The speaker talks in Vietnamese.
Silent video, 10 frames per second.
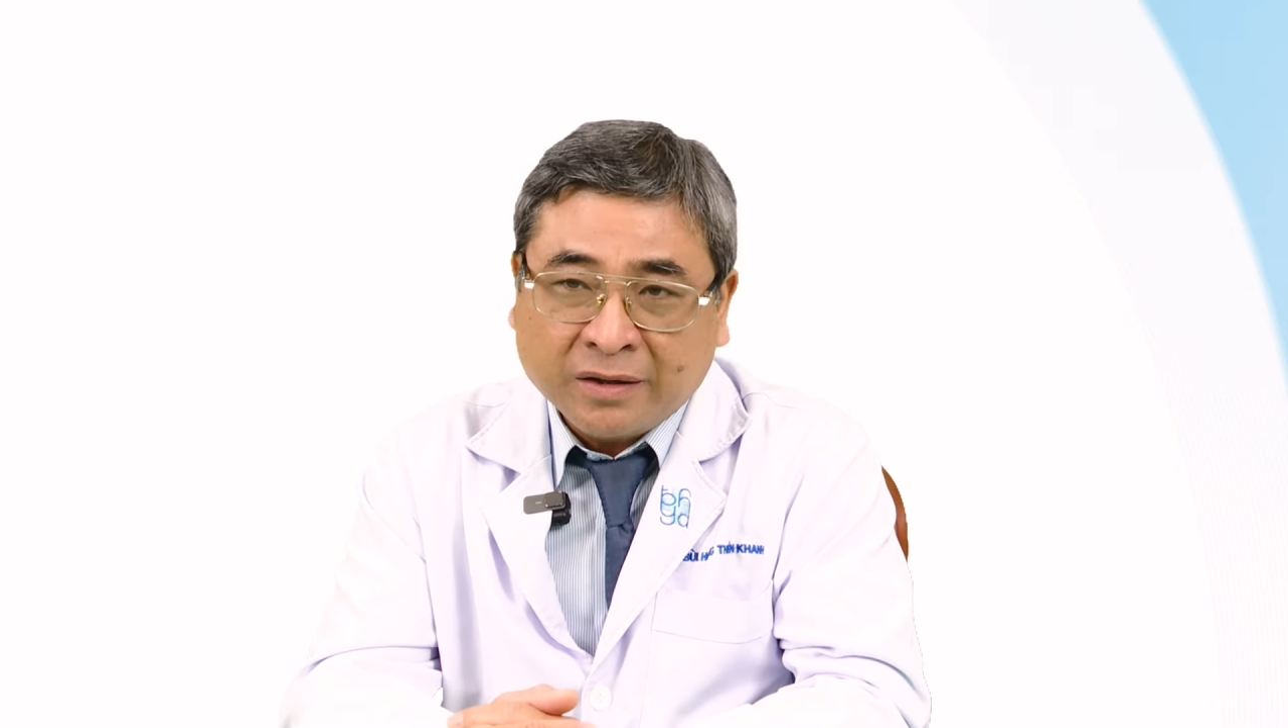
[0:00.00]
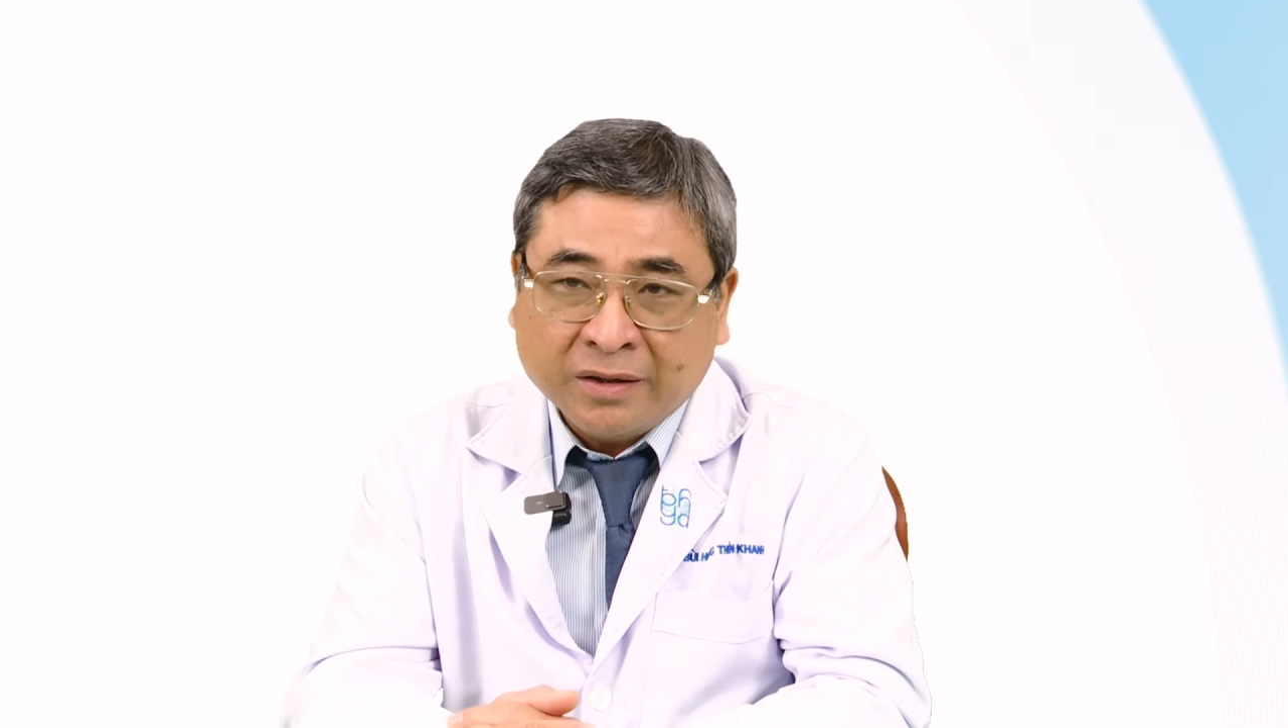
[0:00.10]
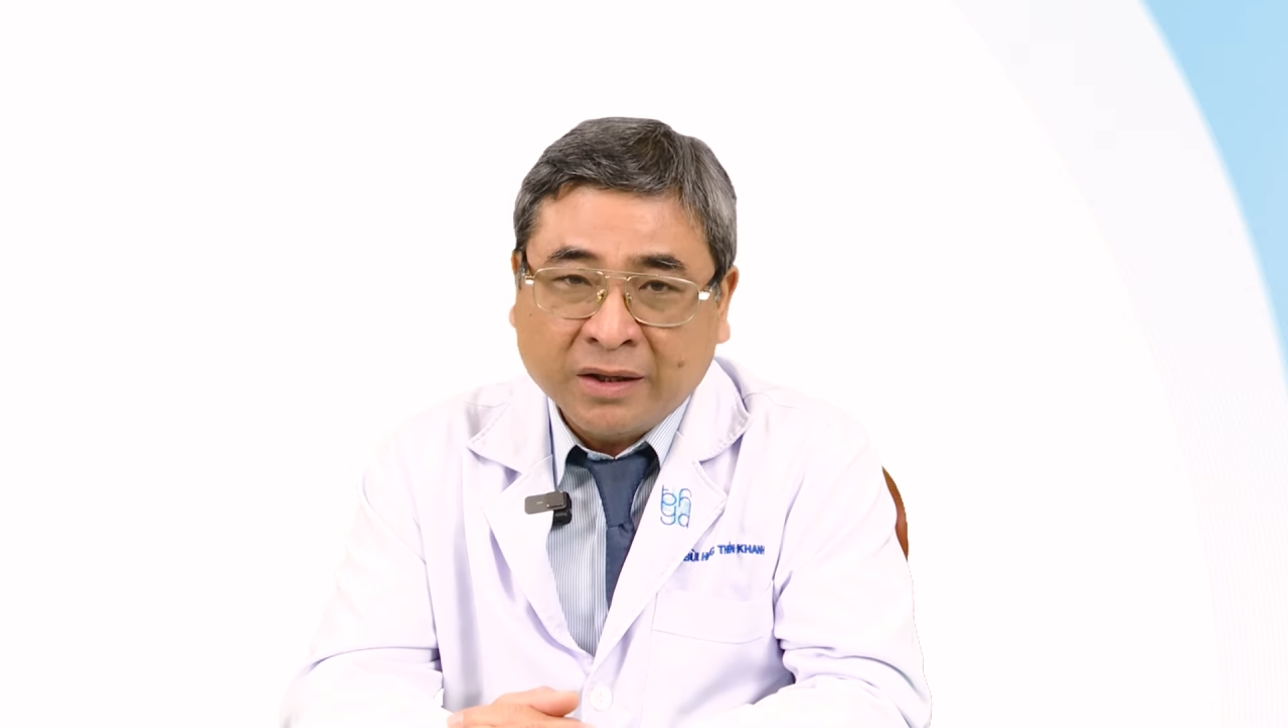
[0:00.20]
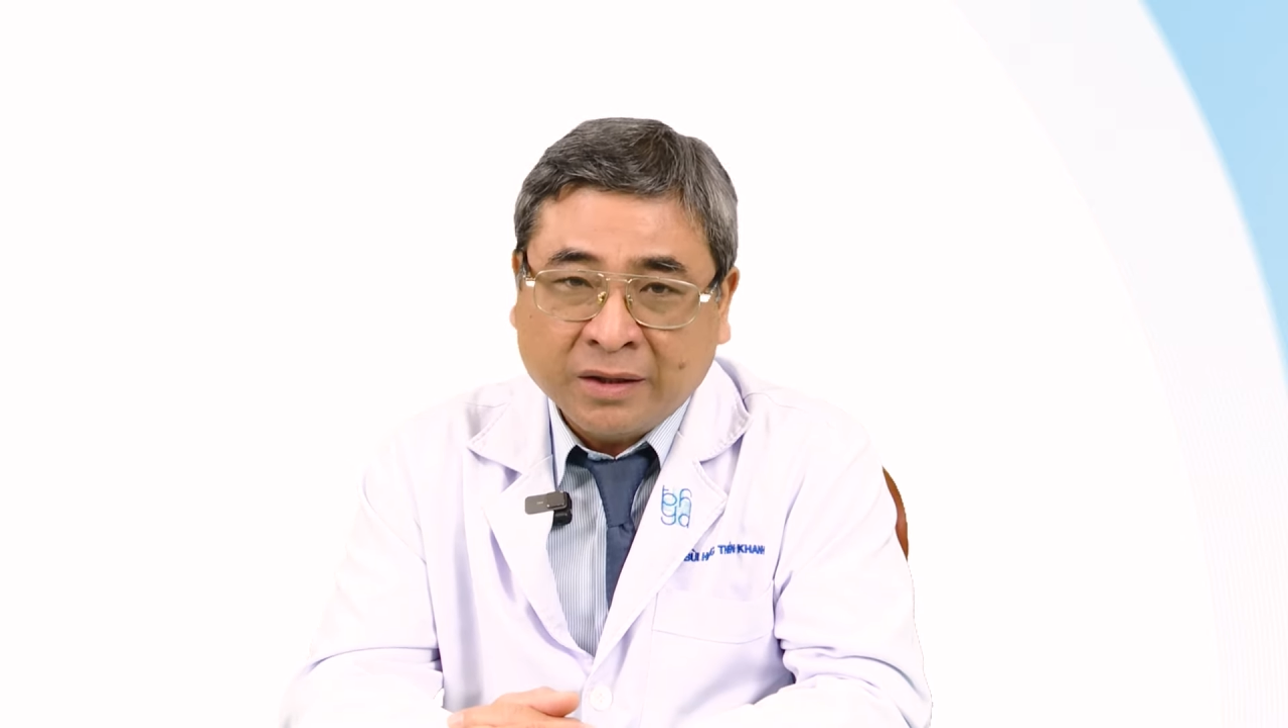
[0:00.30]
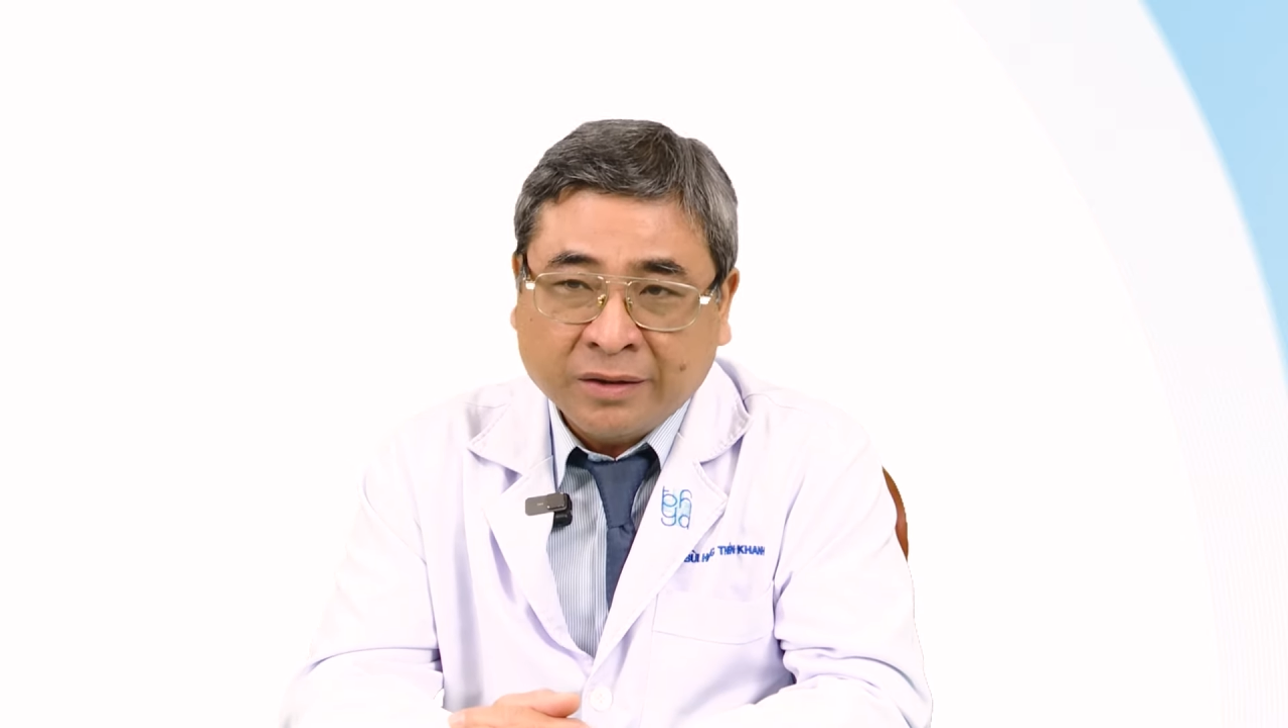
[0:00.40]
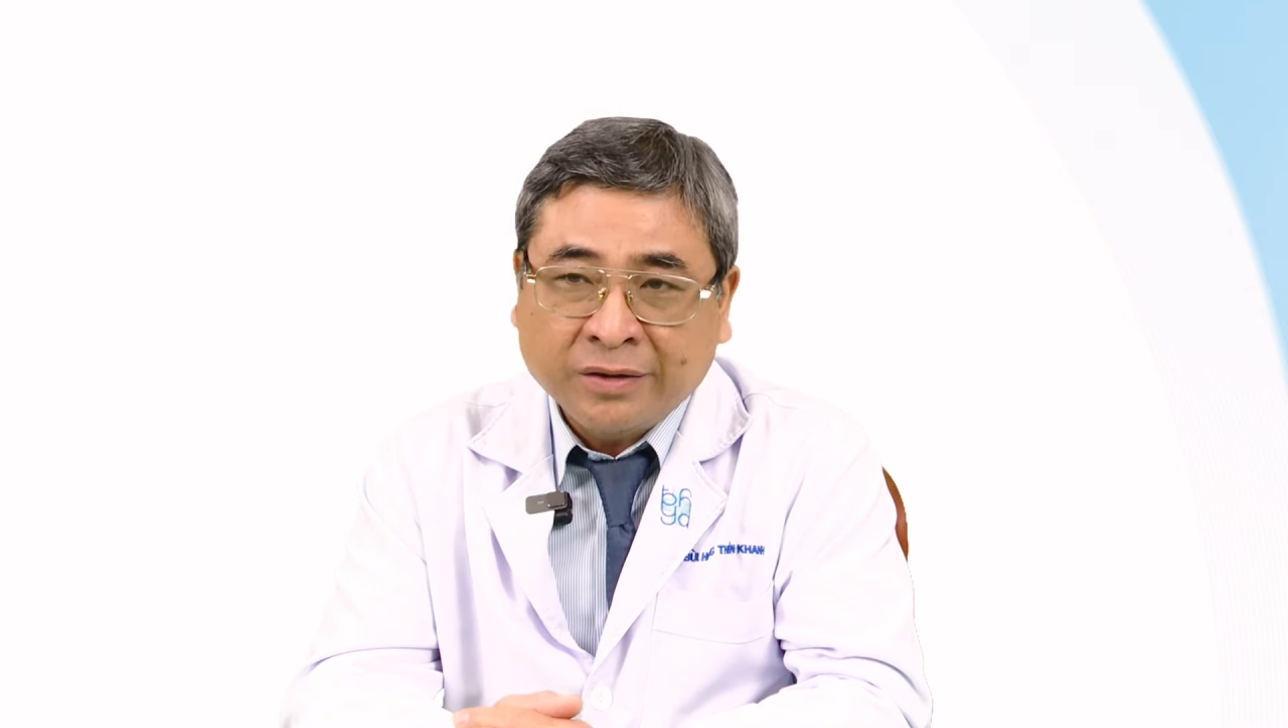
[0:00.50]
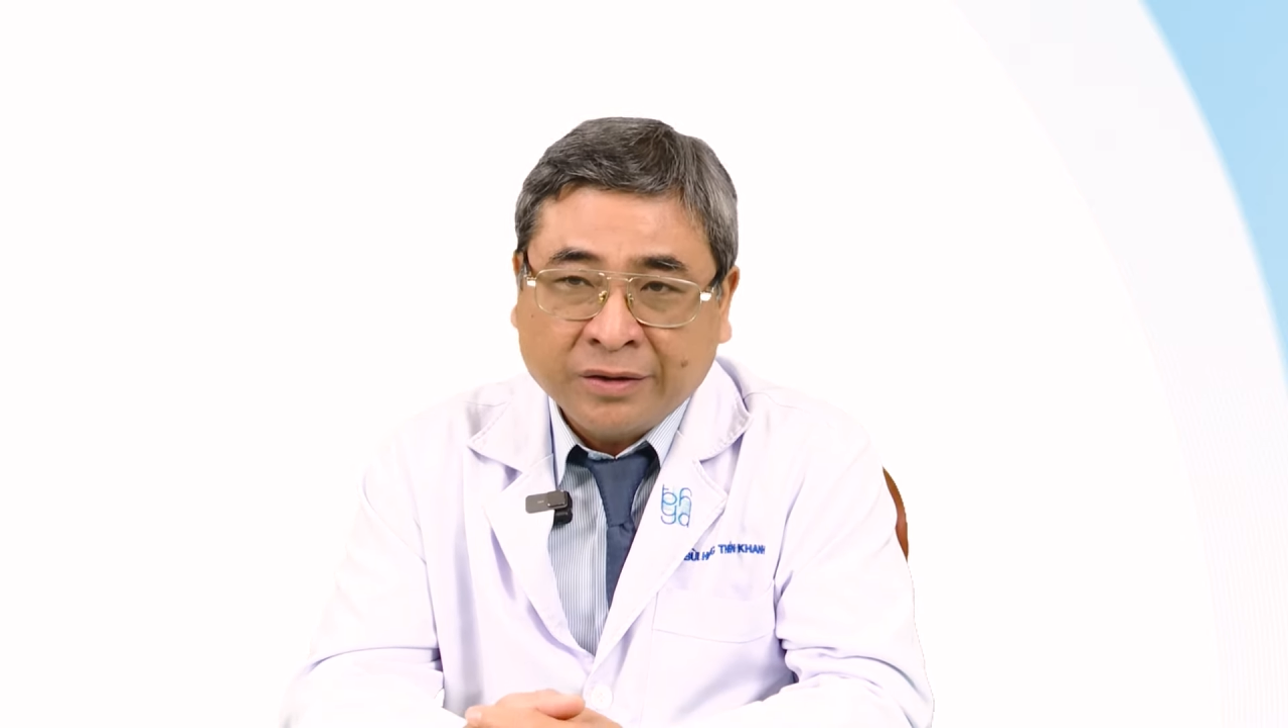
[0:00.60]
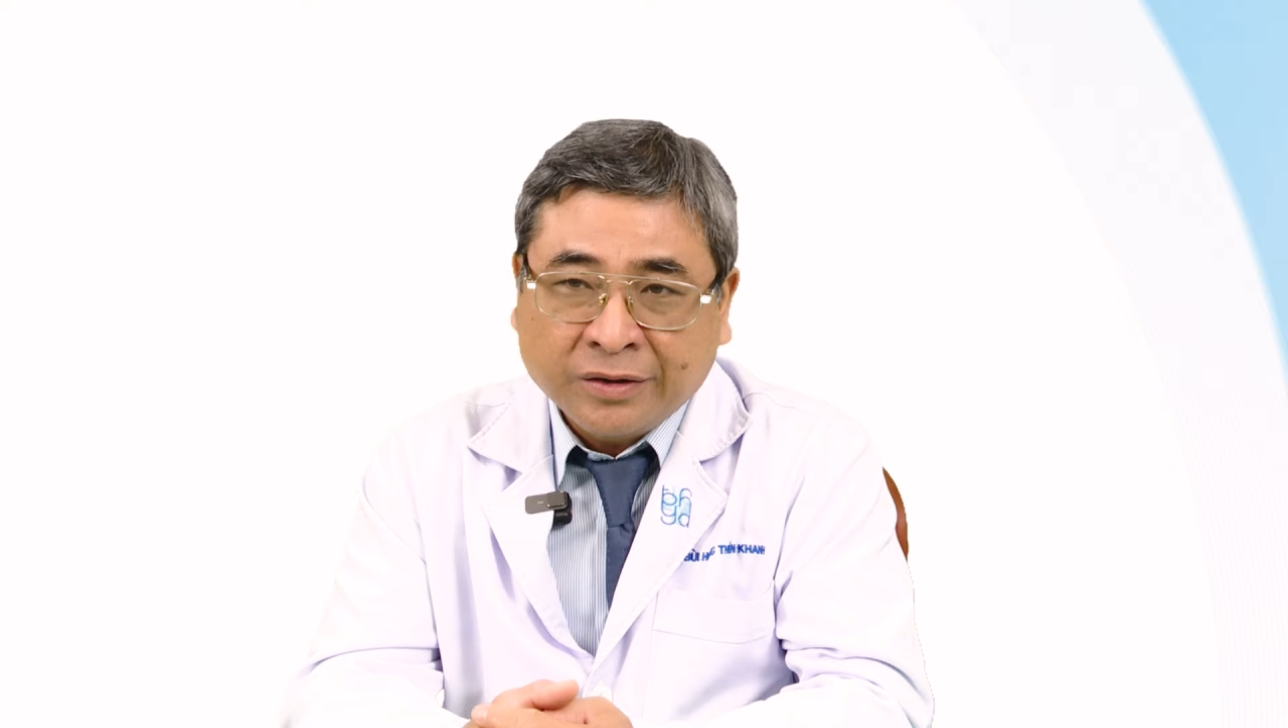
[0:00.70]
nên